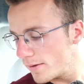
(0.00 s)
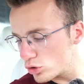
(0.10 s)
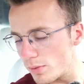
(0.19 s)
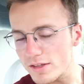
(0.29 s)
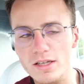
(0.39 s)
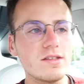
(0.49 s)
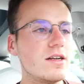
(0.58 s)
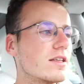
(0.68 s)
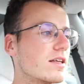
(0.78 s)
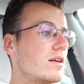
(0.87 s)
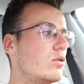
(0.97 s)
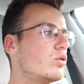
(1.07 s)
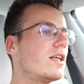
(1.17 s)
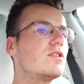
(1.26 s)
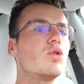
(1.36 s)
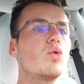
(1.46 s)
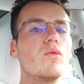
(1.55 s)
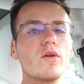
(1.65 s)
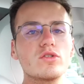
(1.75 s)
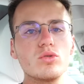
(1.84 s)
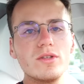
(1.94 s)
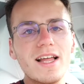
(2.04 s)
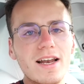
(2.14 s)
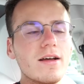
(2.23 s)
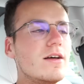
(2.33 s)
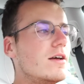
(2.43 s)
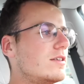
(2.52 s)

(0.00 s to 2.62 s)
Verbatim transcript: de batterie, c'est le, test conventionnel, hein,